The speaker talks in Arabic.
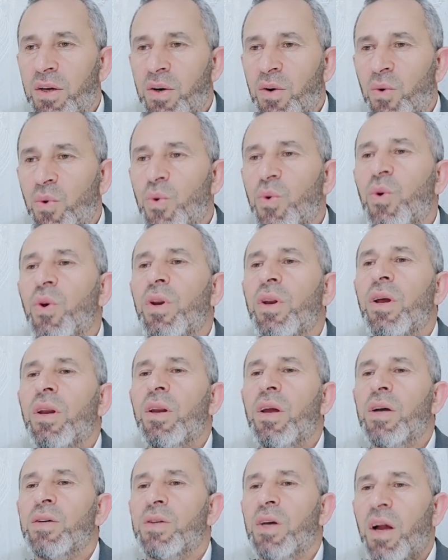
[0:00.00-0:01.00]
وكل
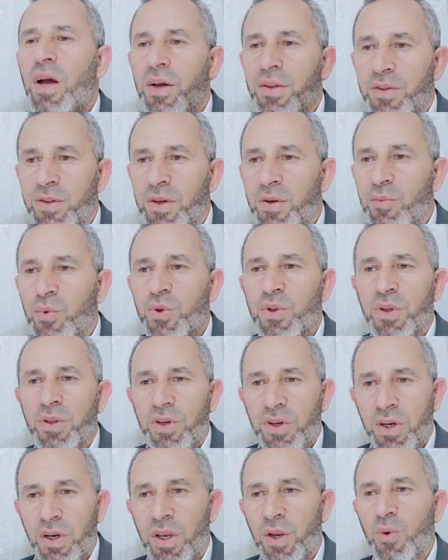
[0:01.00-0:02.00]
الناس راح تطيب
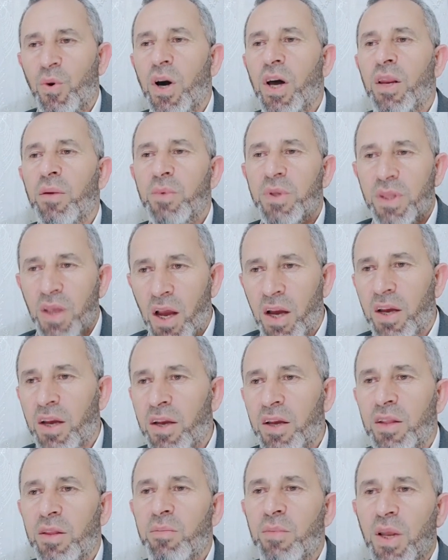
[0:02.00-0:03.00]
وتدعي لي واني
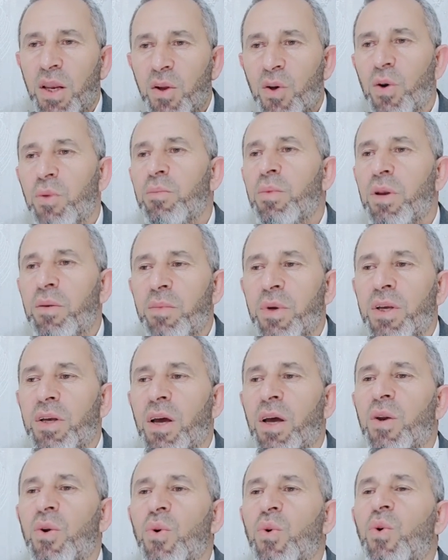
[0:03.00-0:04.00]
متاكد مليون بالميه
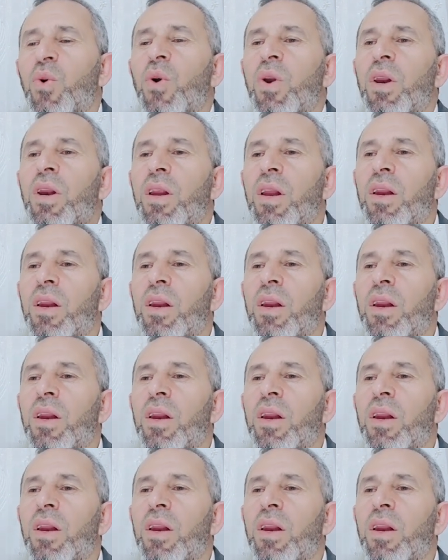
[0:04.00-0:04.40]
انه كل